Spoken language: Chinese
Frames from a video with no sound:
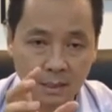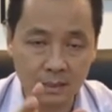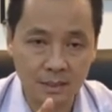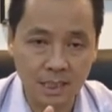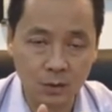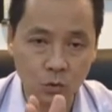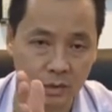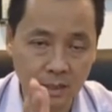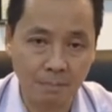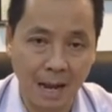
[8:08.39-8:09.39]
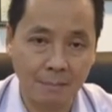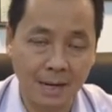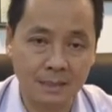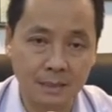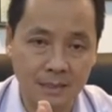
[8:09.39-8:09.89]
很清楚一百
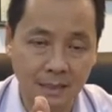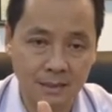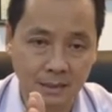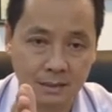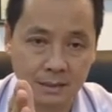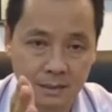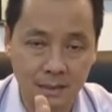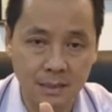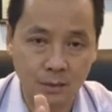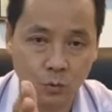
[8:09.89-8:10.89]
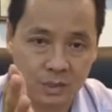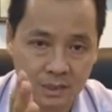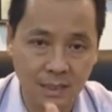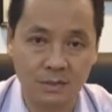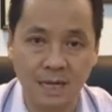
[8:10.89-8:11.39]
八先将这个真的故
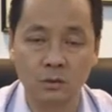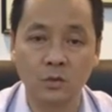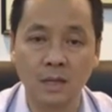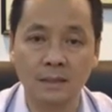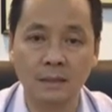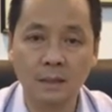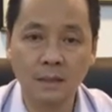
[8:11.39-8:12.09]
事要讲出来。